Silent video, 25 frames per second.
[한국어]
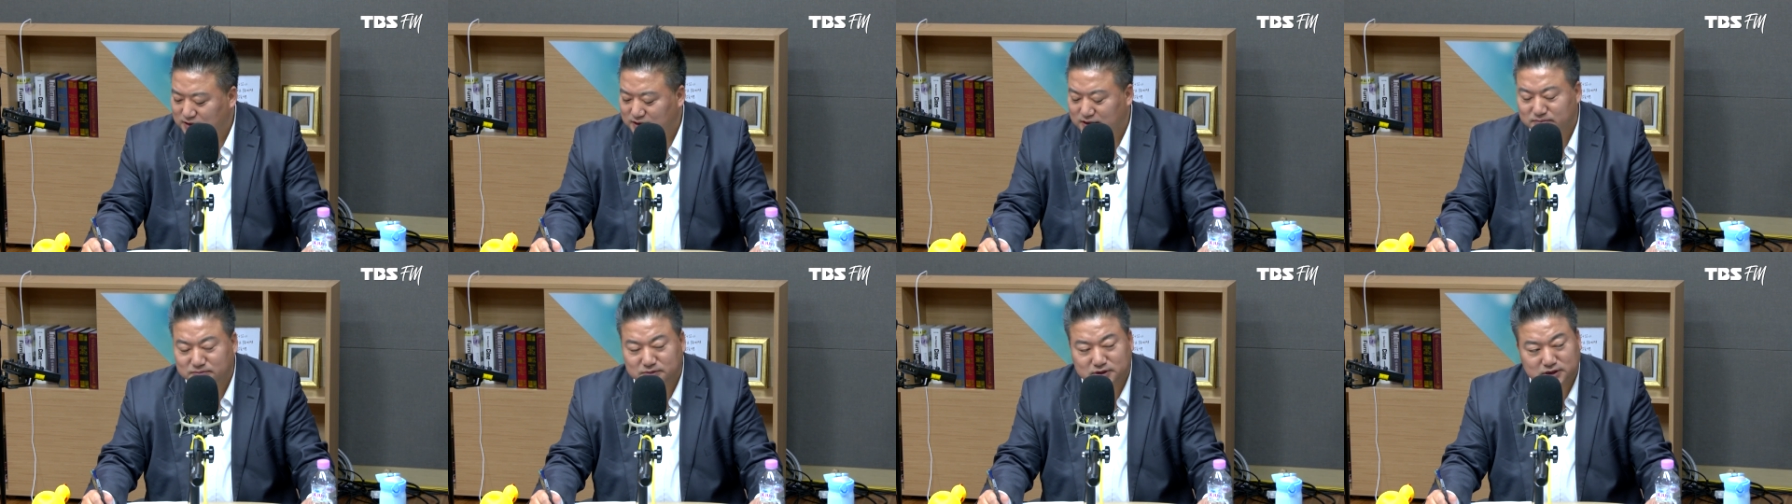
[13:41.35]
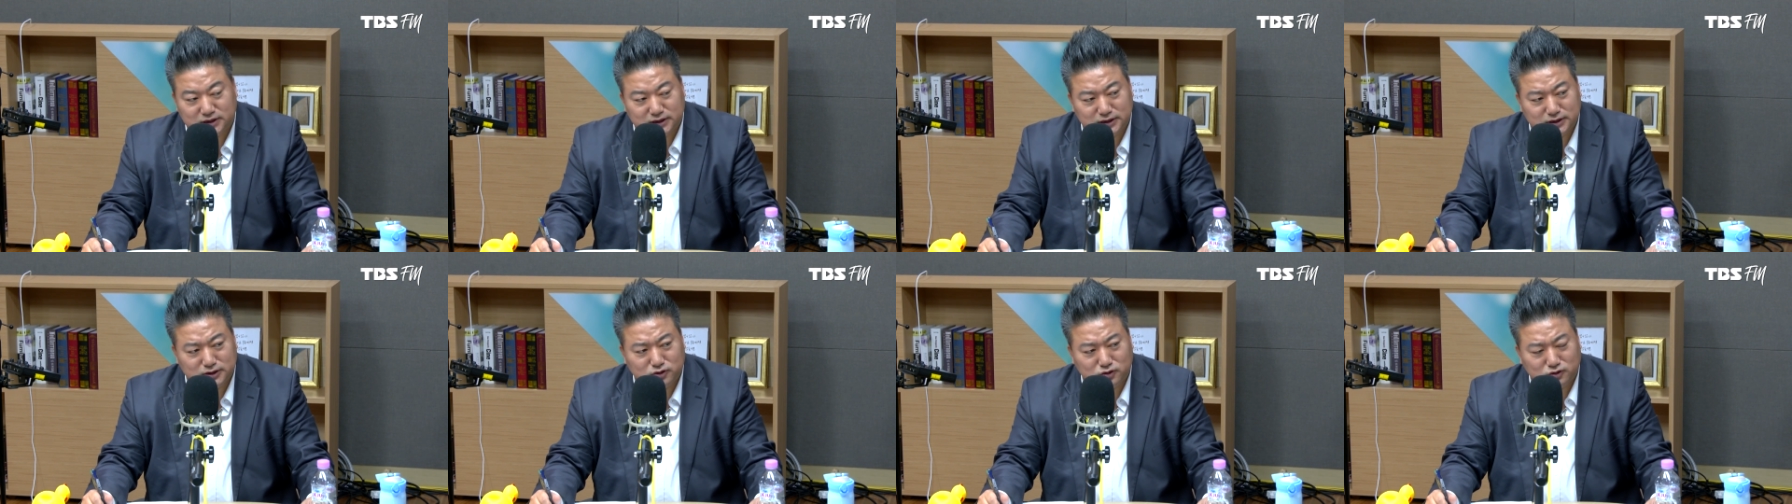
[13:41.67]
이게
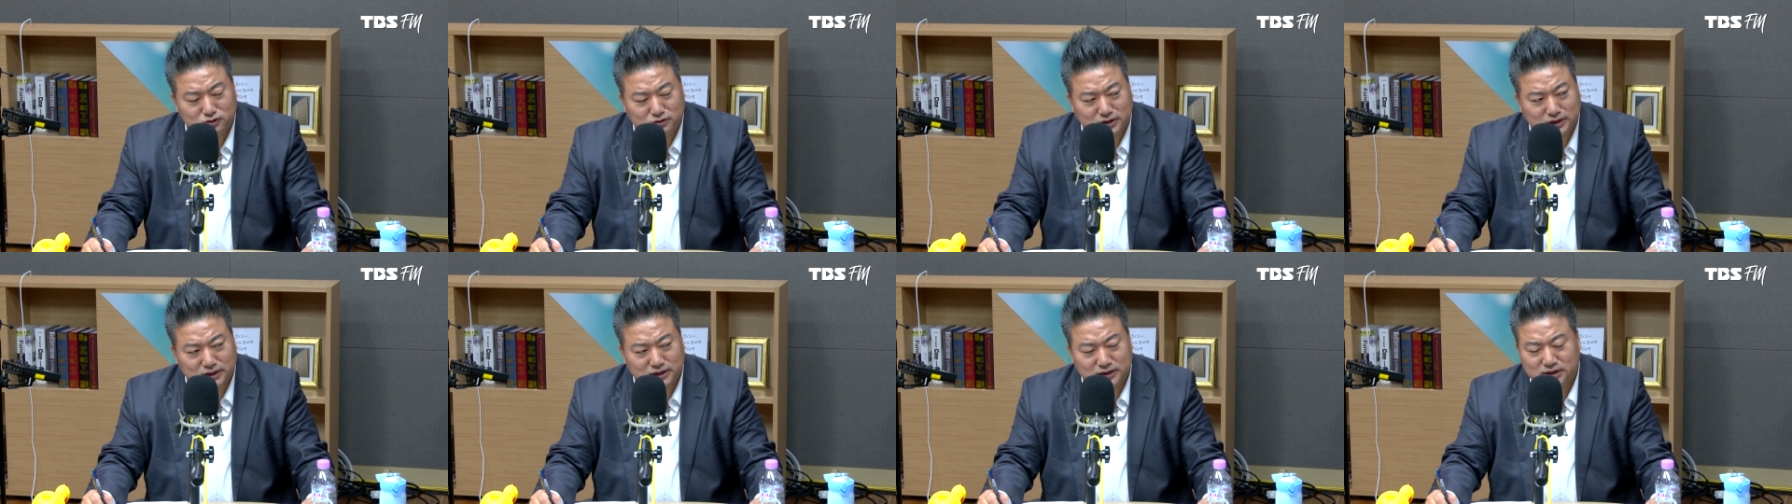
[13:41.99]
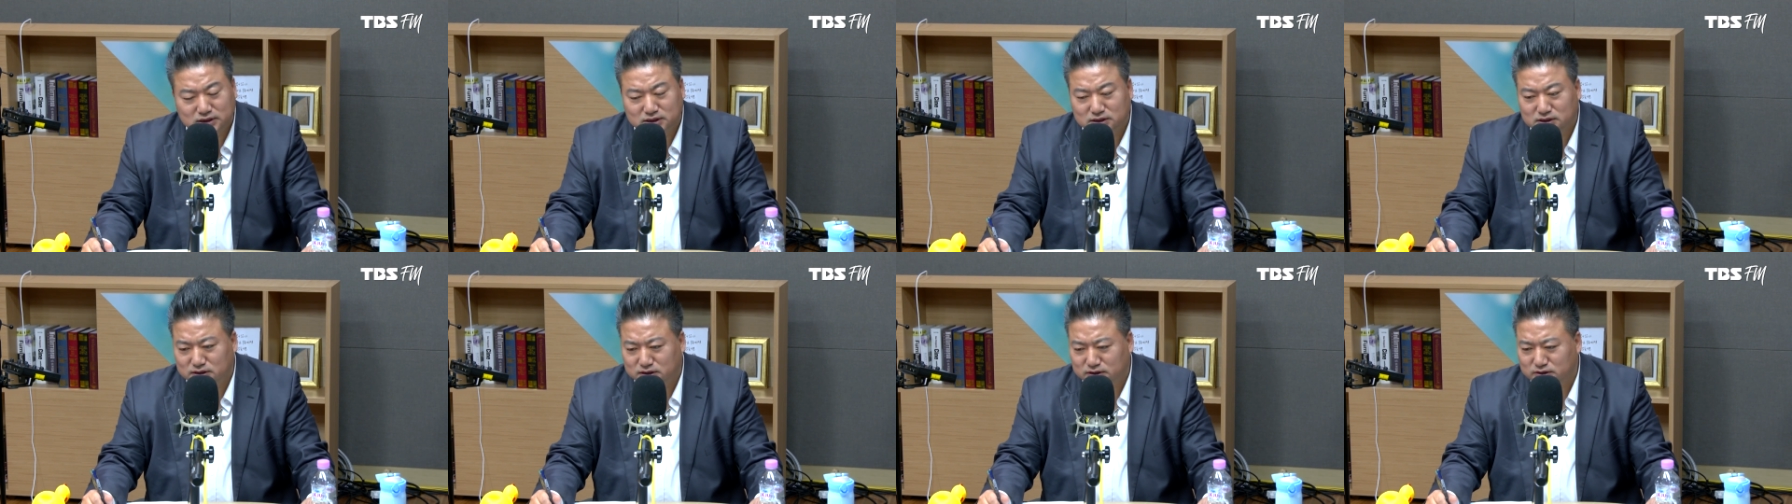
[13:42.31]
뭐 의도와
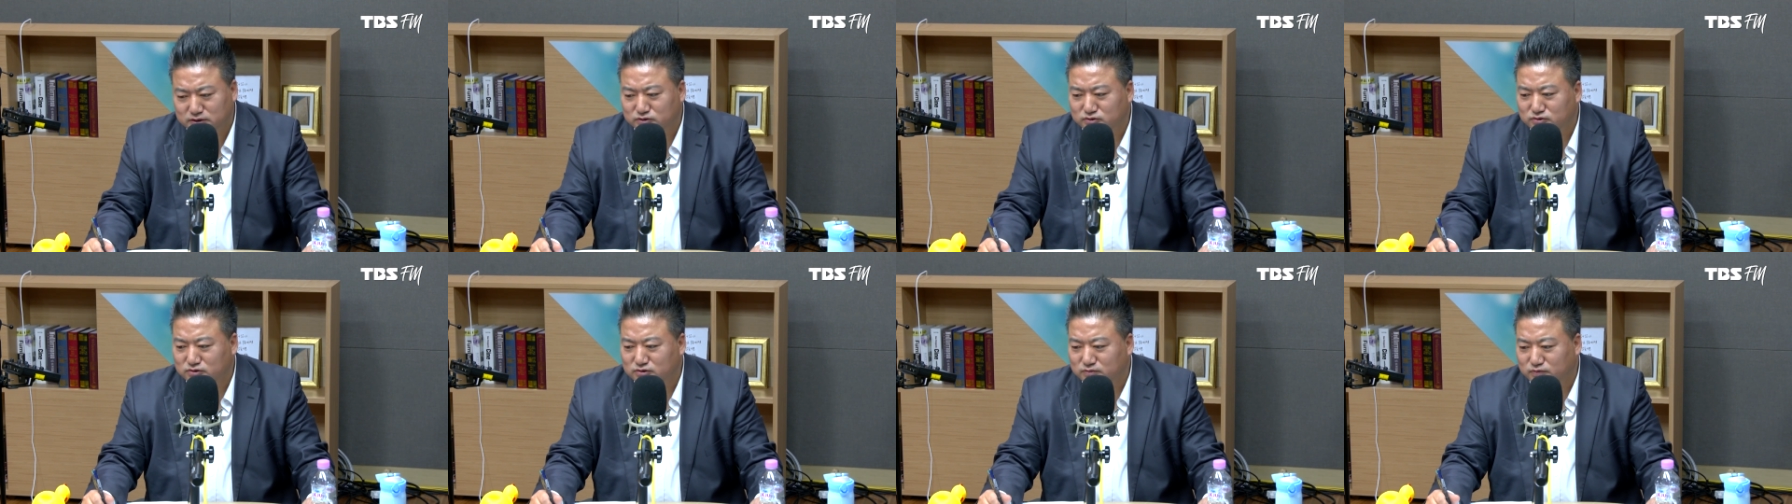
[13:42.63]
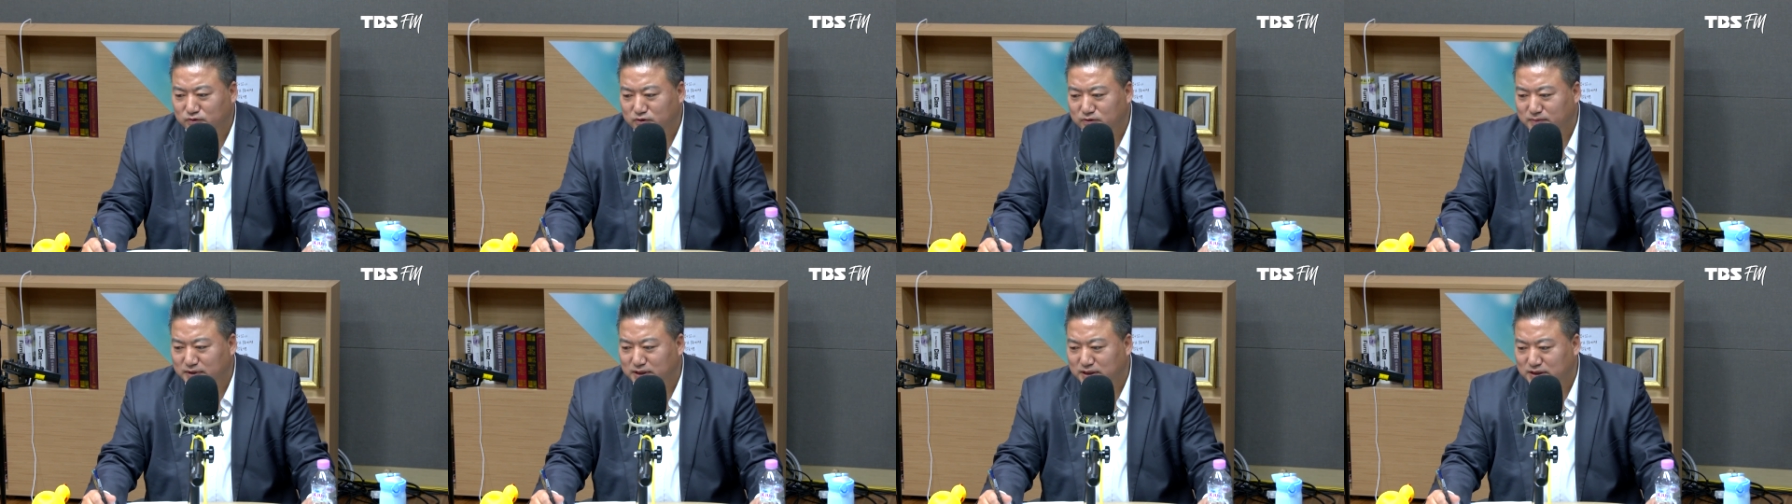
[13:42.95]
의중으로
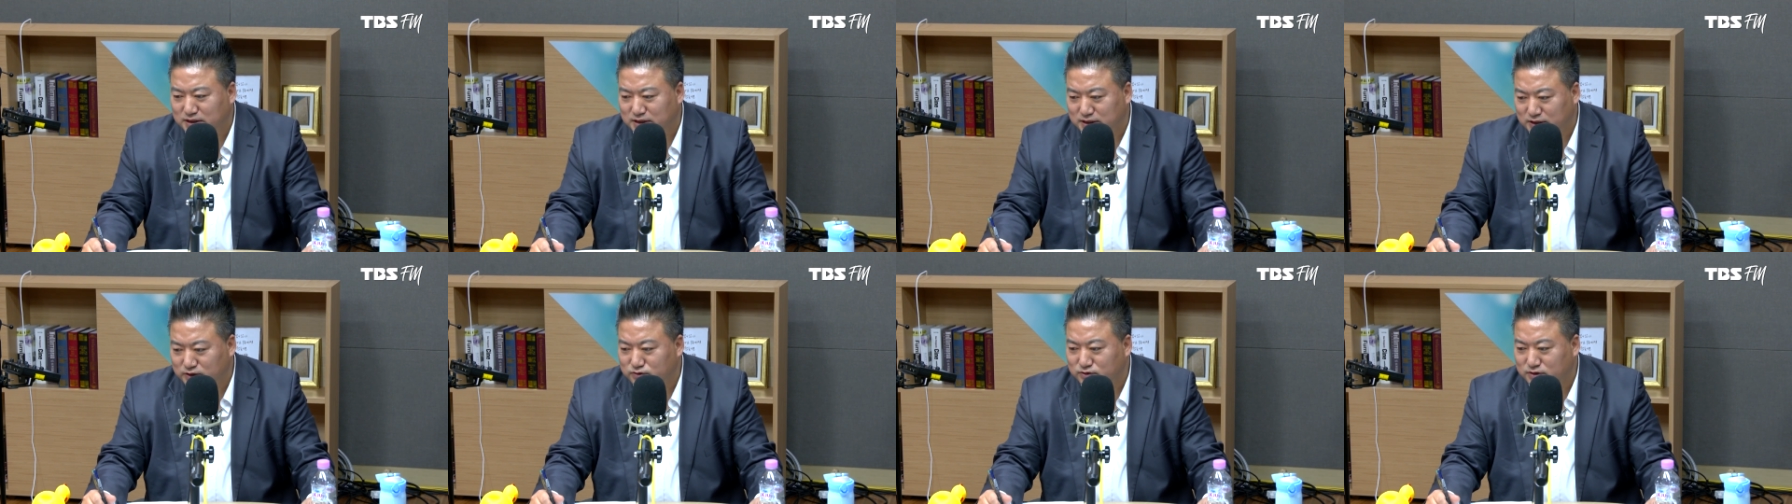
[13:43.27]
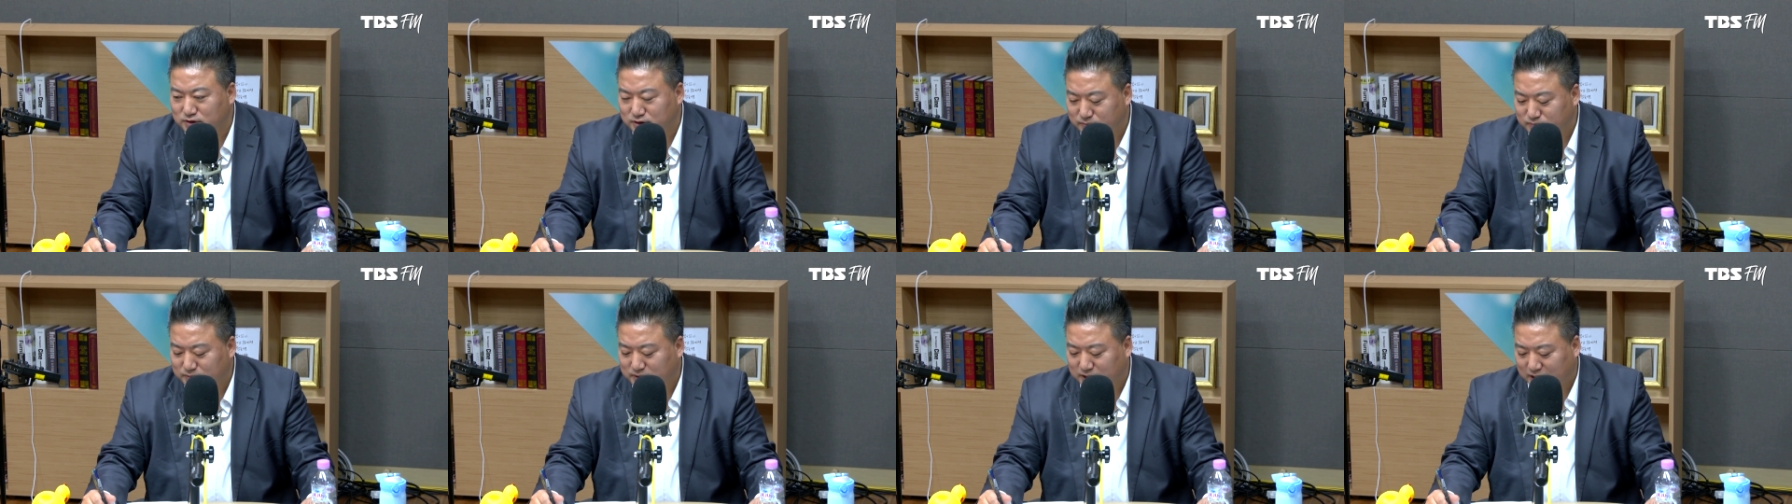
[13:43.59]
볼 만한
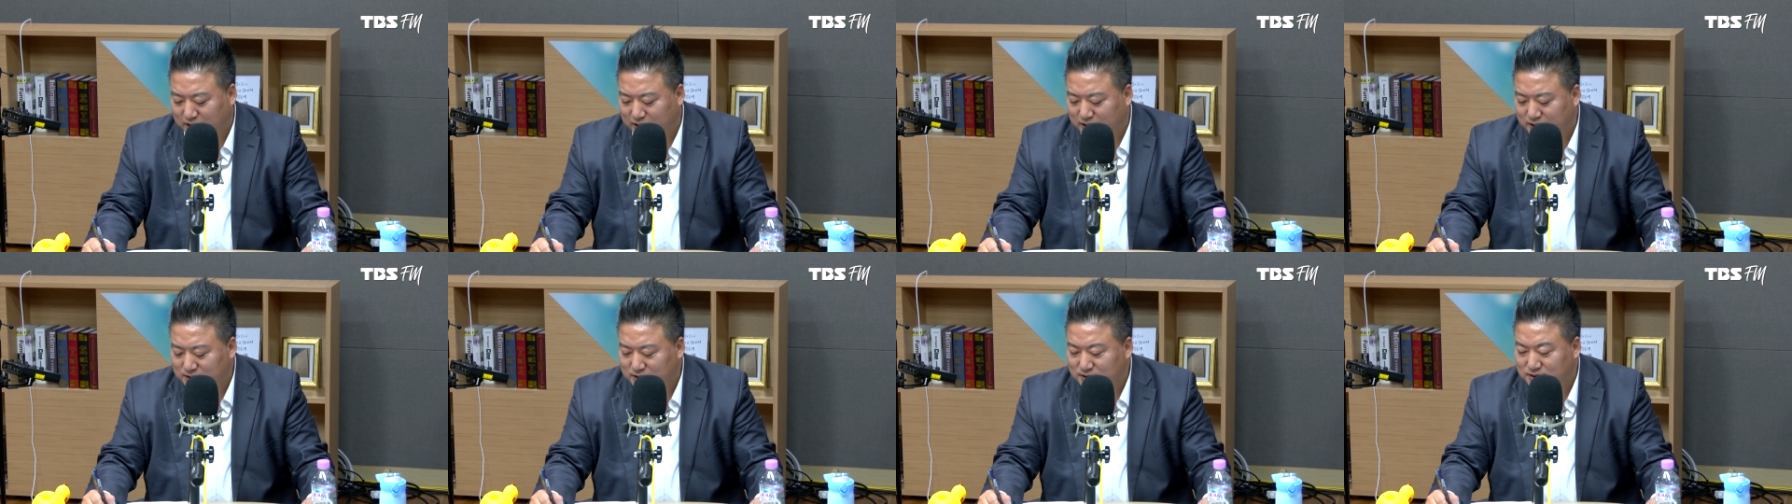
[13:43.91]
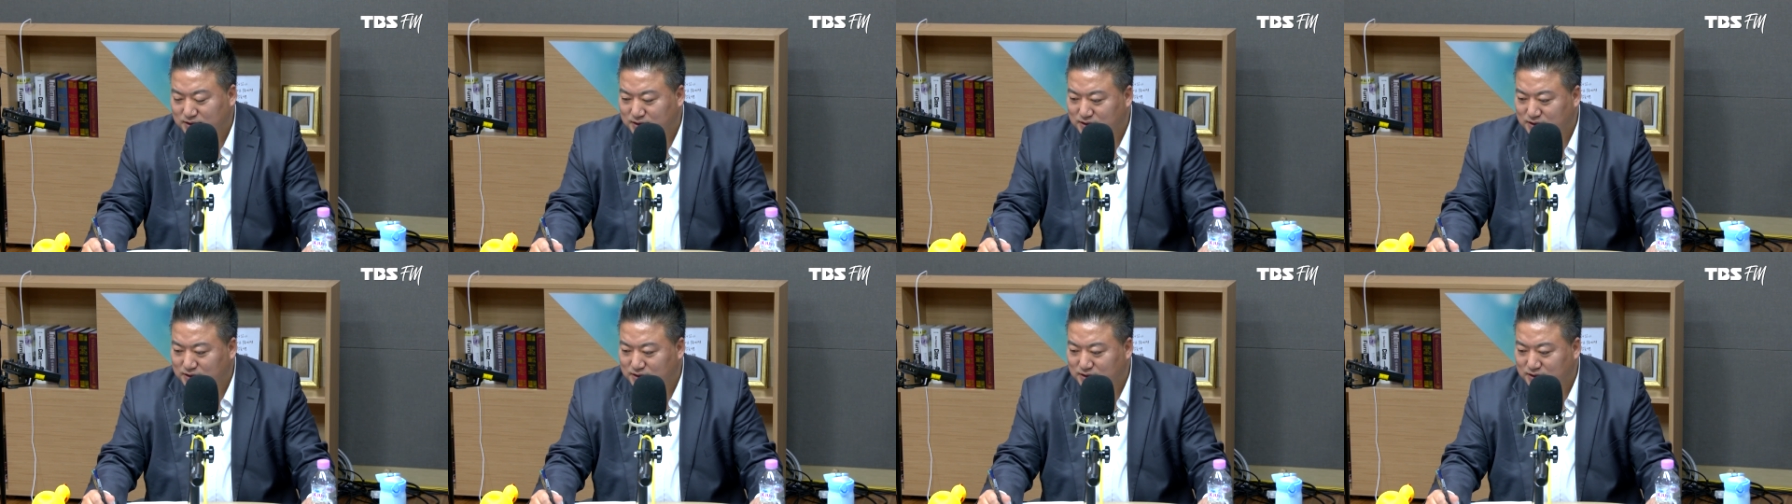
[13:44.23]
이유는 없다.